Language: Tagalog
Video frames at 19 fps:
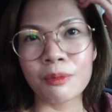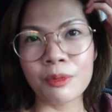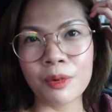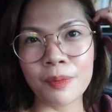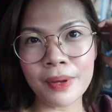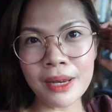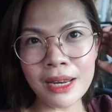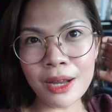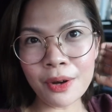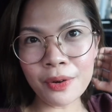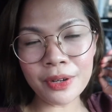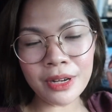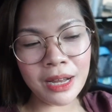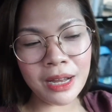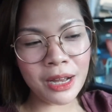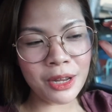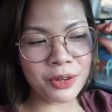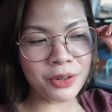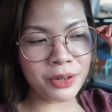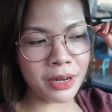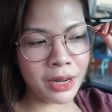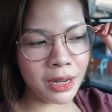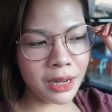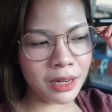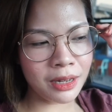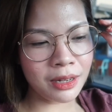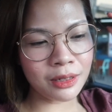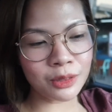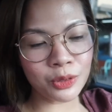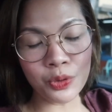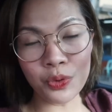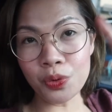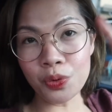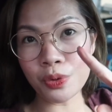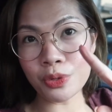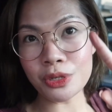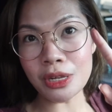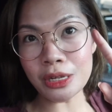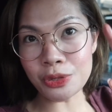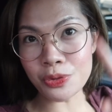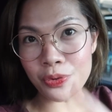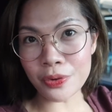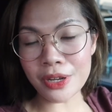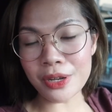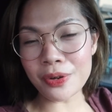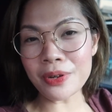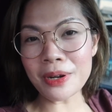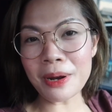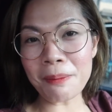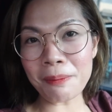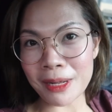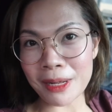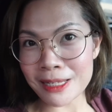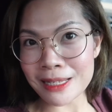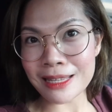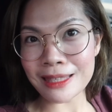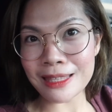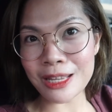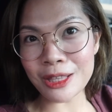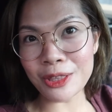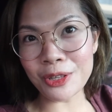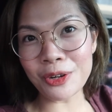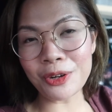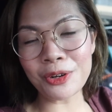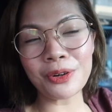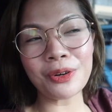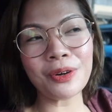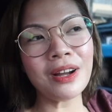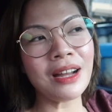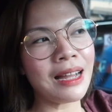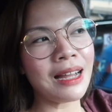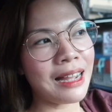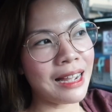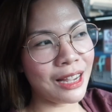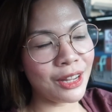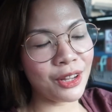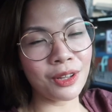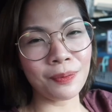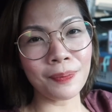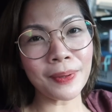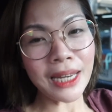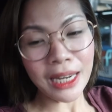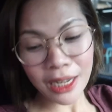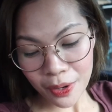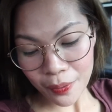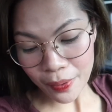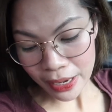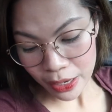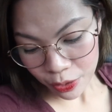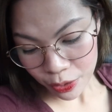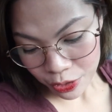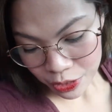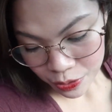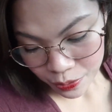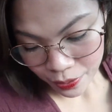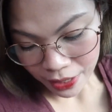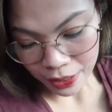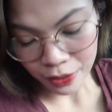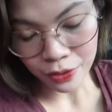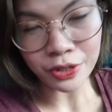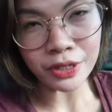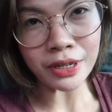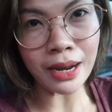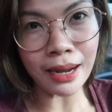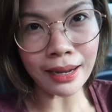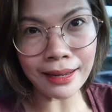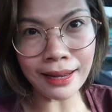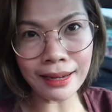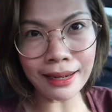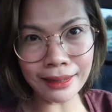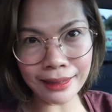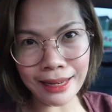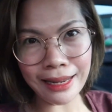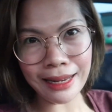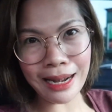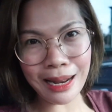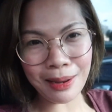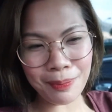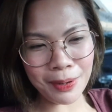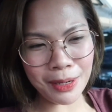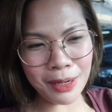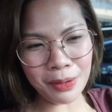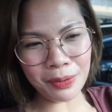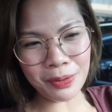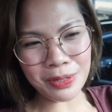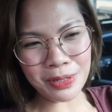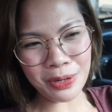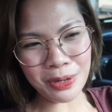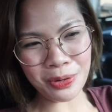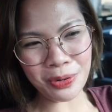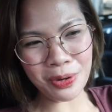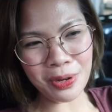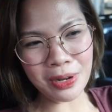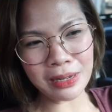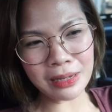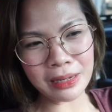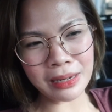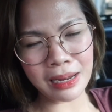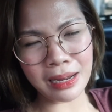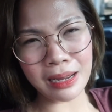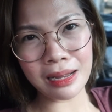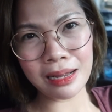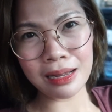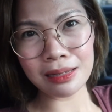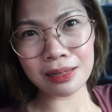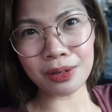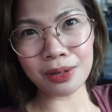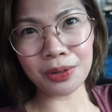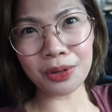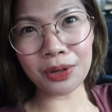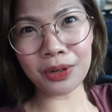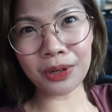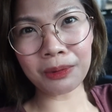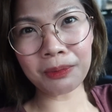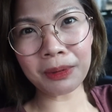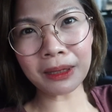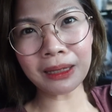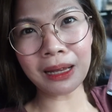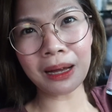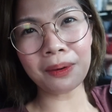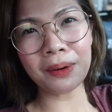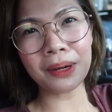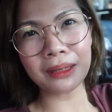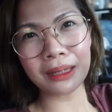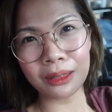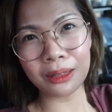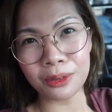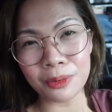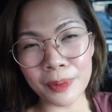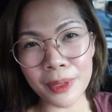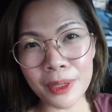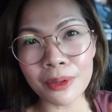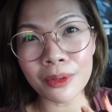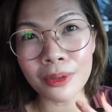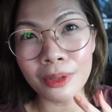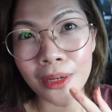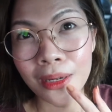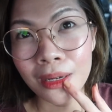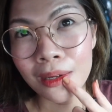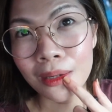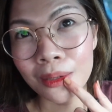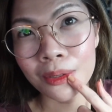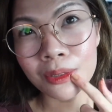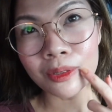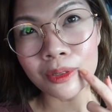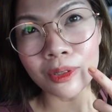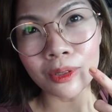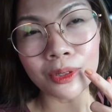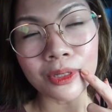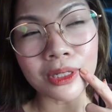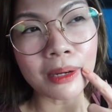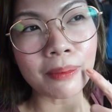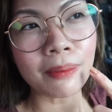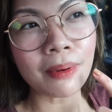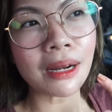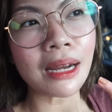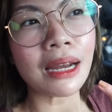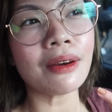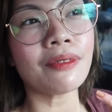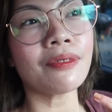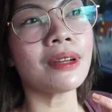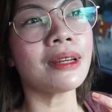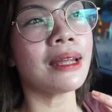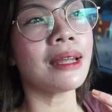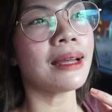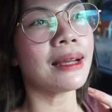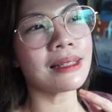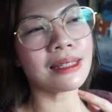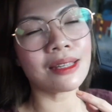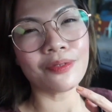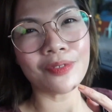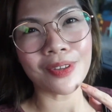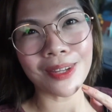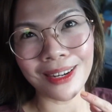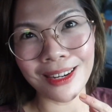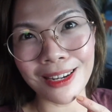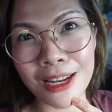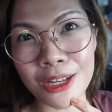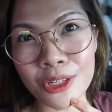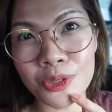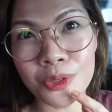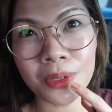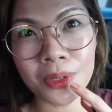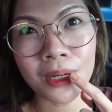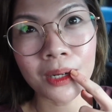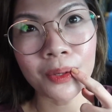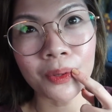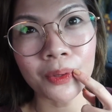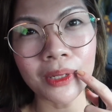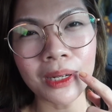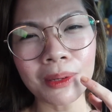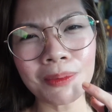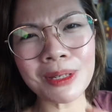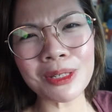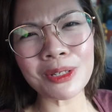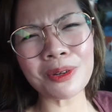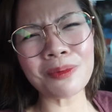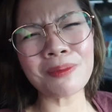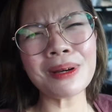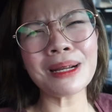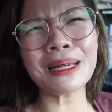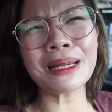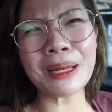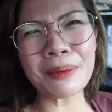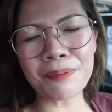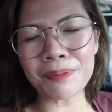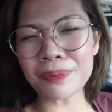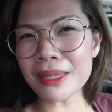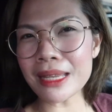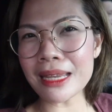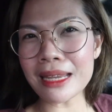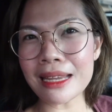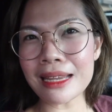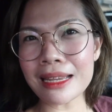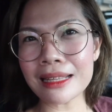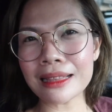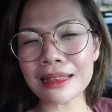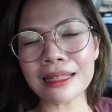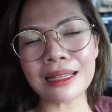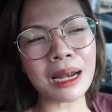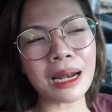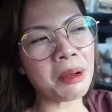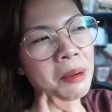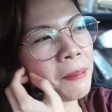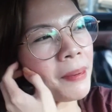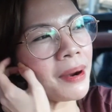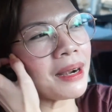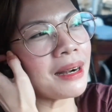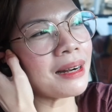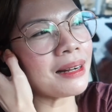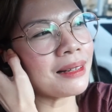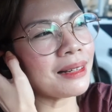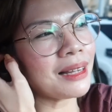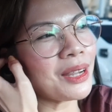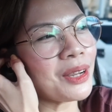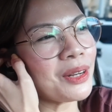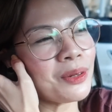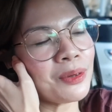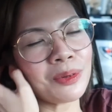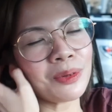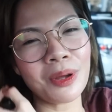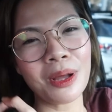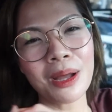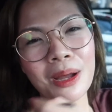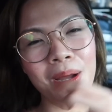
Bumili ako ng ano, ng su sa suki ko ng pansit dito. Ayun. But anyway, nagustuhan ko siya. Kaya lang nahirapan ako sa roll niya. Sa roller ba tawag dito. Pero gustuhan ko siya pang everyday kasi very natural. O, oh, na-miss ko mag lip tint. Kaya parang ngayon